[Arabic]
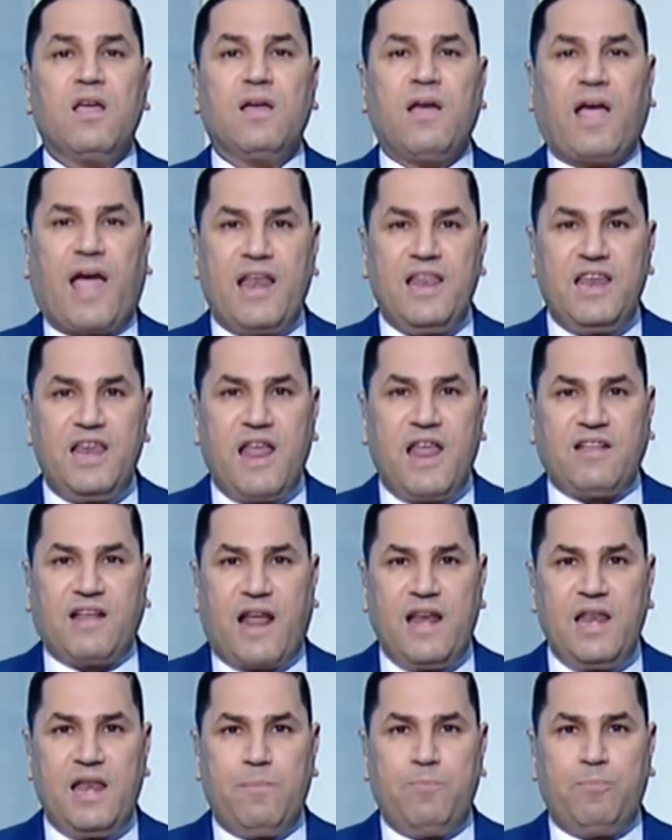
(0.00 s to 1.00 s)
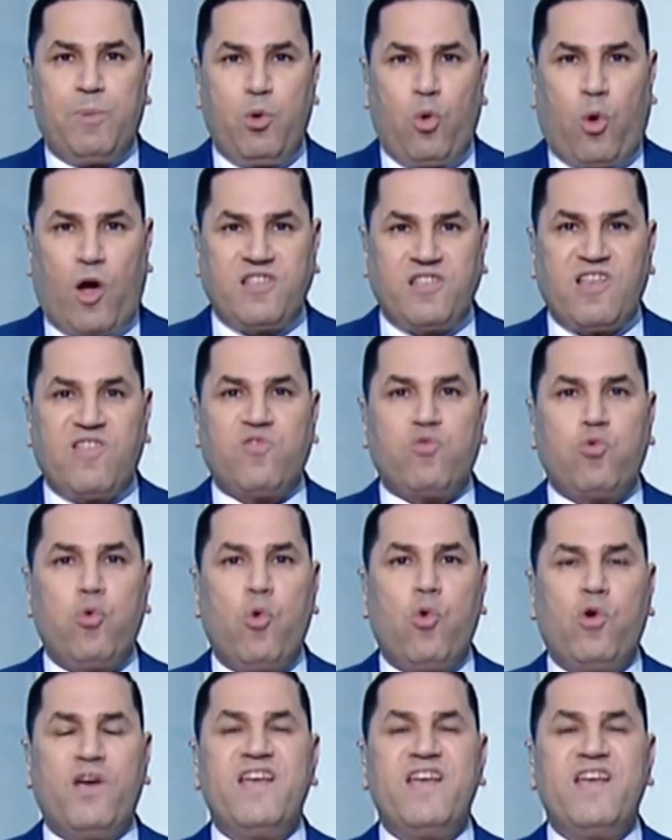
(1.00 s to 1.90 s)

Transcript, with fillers: خلينا اتكلم بلغه السوق